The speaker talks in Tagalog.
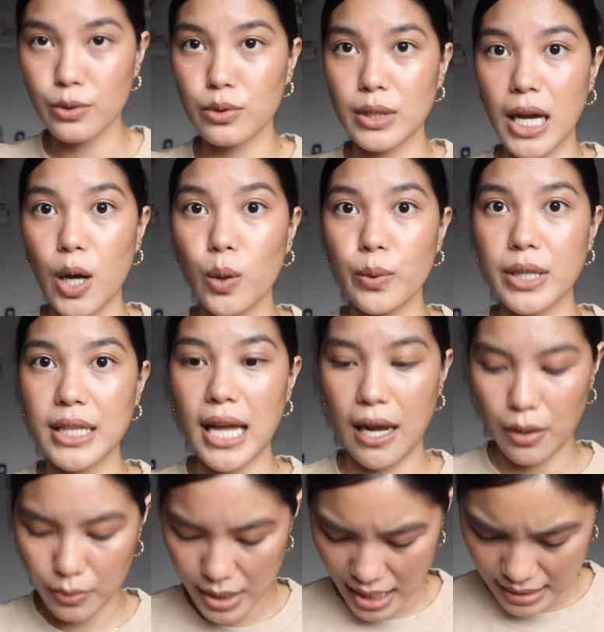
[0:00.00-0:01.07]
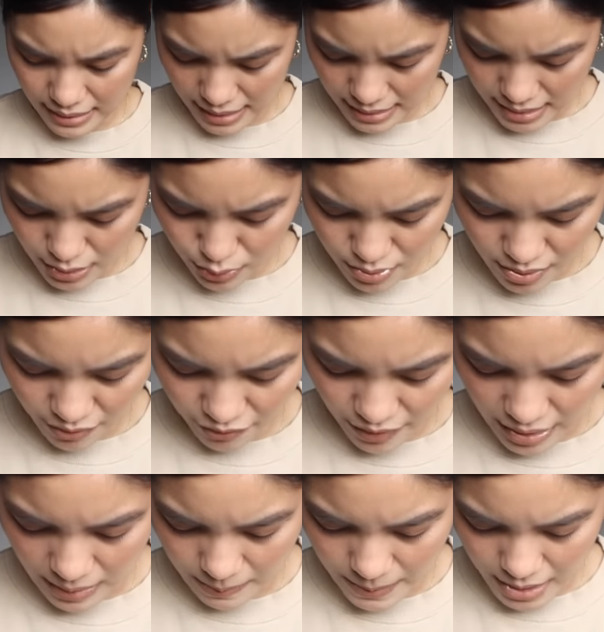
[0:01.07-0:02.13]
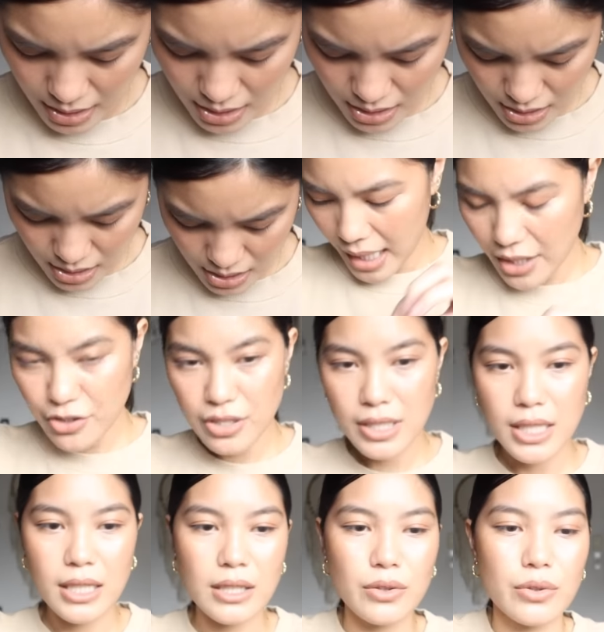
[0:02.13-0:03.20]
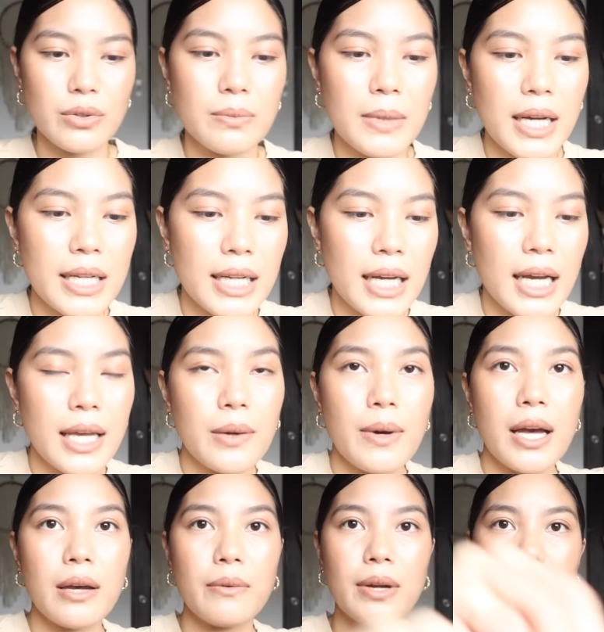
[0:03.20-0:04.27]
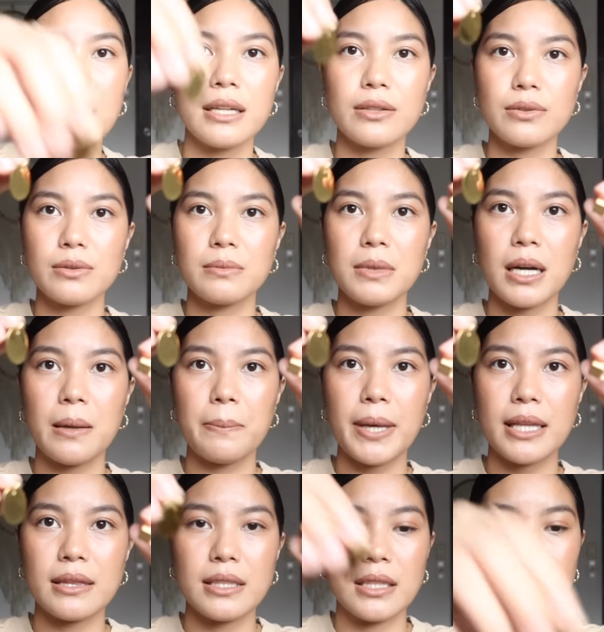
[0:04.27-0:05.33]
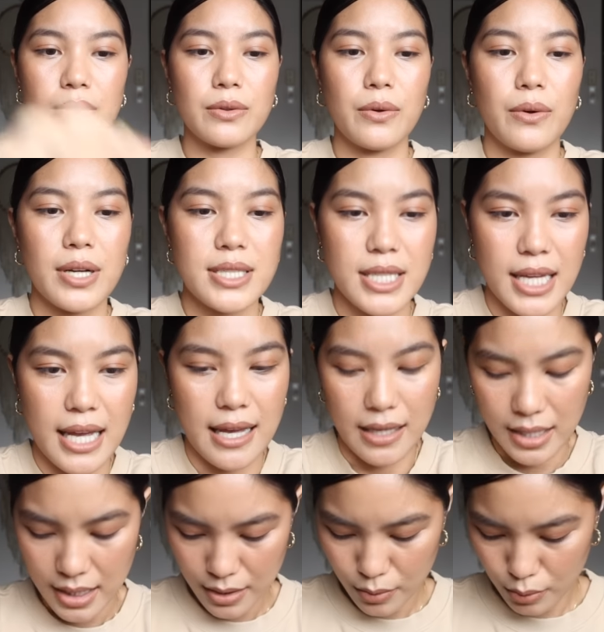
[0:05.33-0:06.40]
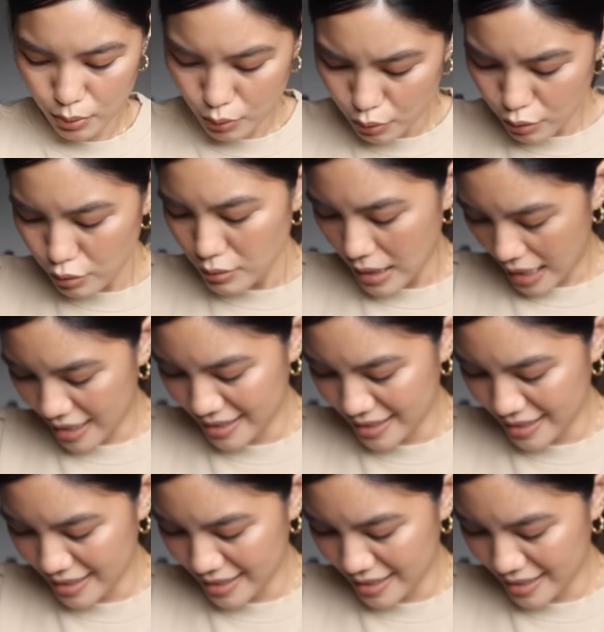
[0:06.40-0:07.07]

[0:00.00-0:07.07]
Yung nakauwi na ako yata dito sa Philippines. Actually, ito, mga nakahiwa-hiwalay na tong mga pendant ko kasi nga, gulo-gulo na.